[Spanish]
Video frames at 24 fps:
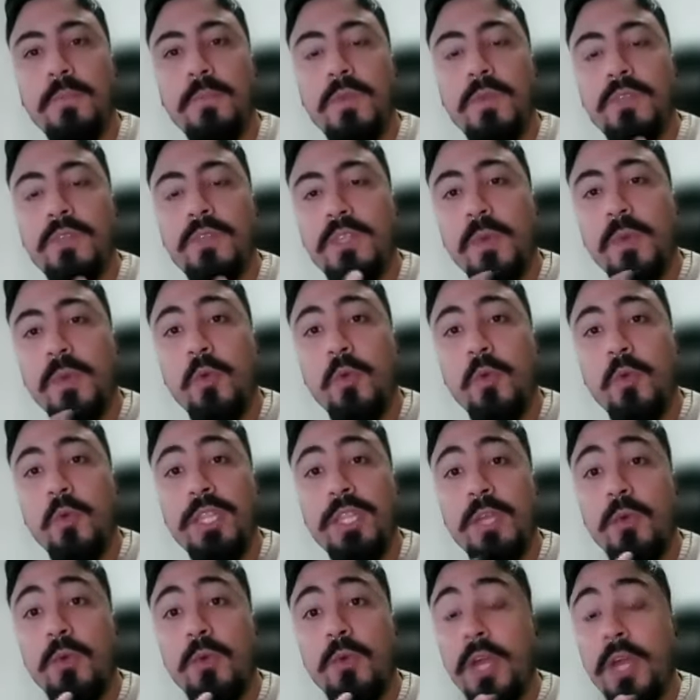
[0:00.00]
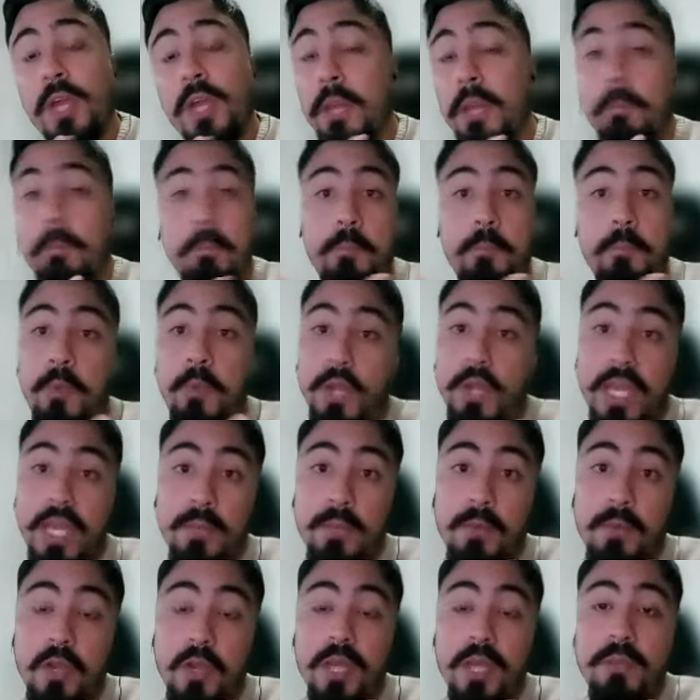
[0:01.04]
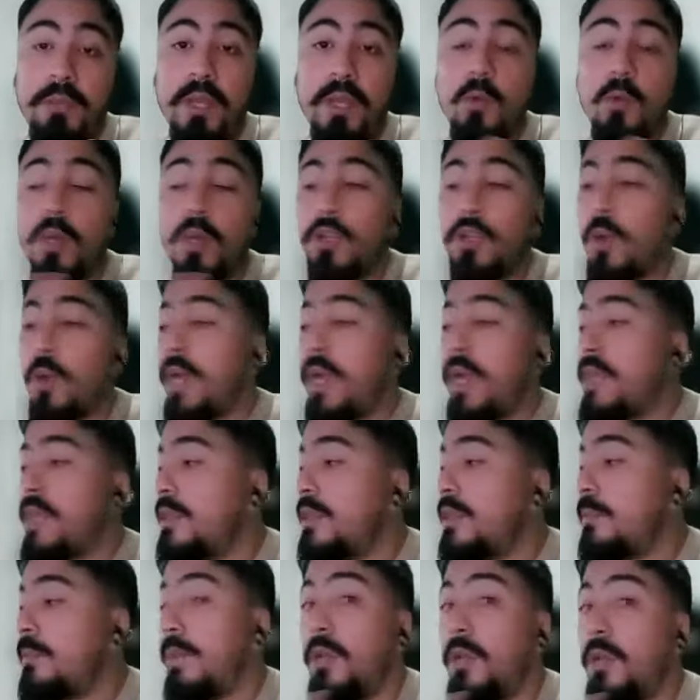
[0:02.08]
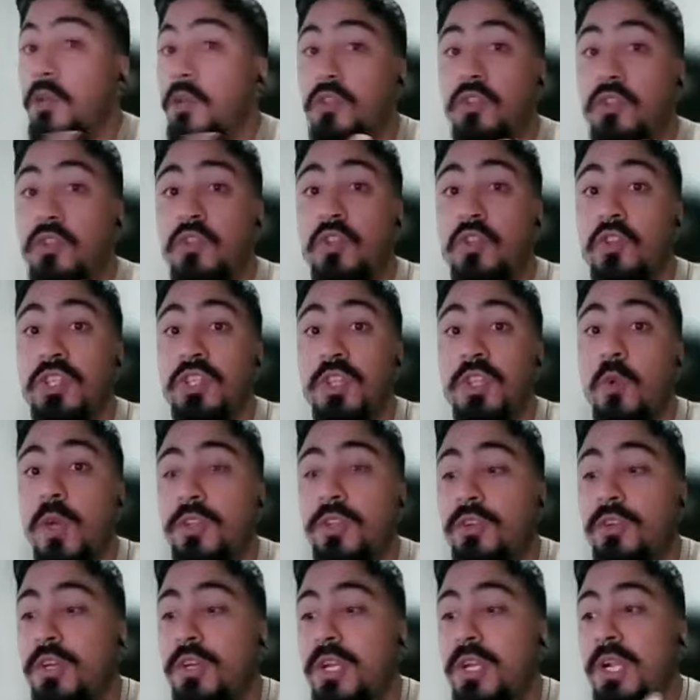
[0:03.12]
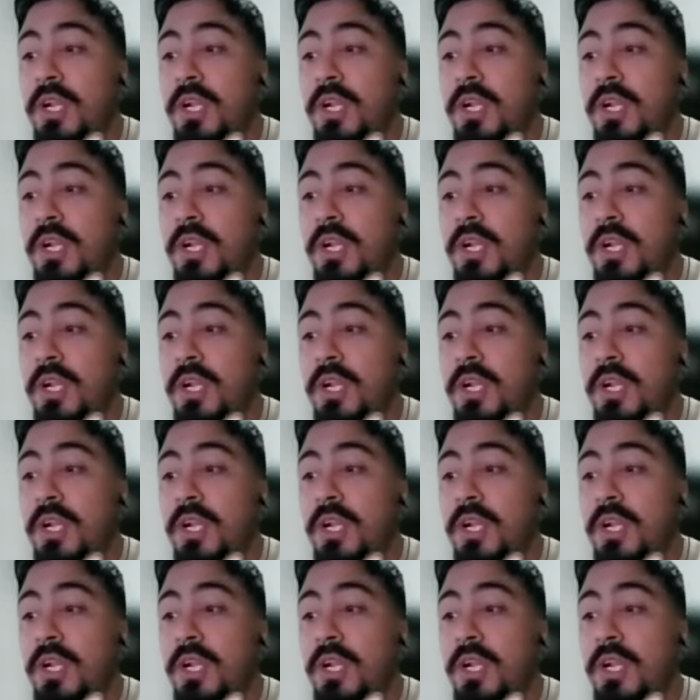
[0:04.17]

Sistema educativo que, por ejemplo, la ley 1420, en 1884,